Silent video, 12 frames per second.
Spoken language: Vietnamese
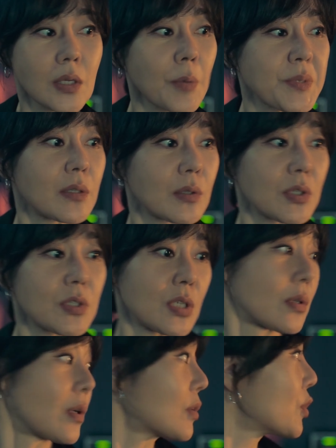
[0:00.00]
bởi vì thức
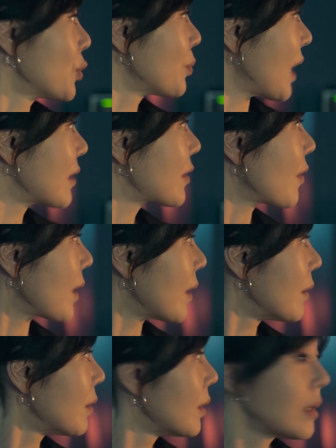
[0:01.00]
ăn dự trữ trong cục in
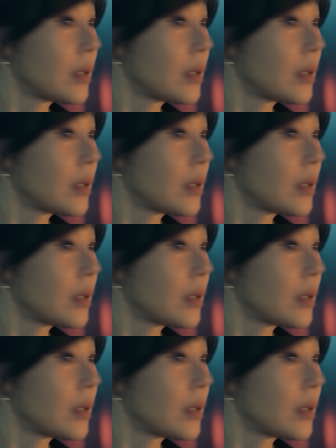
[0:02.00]
tiền